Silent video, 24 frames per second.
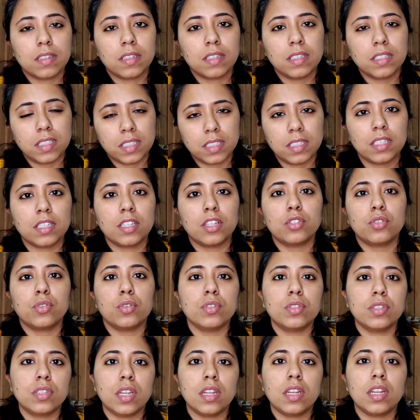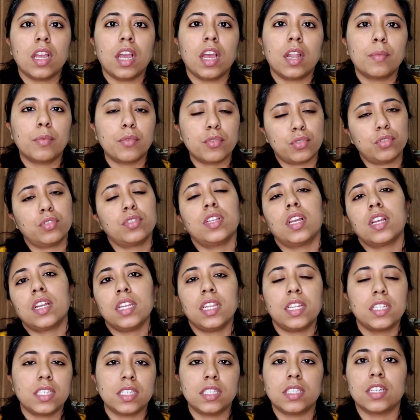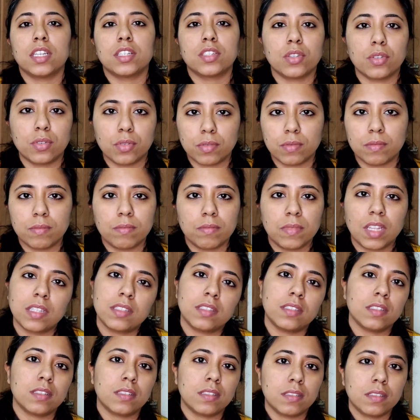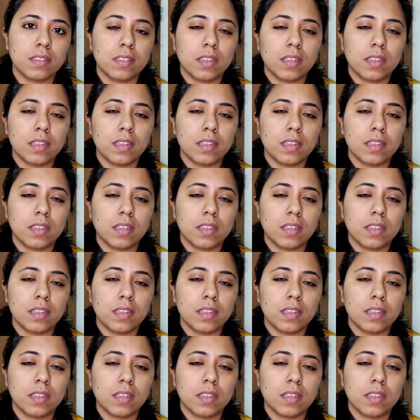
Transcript: নিজেদেরকে শোধরান আর প্রশ্ন থাকলে এসে জিজ্ঞেস করুন দ্যাটস ইট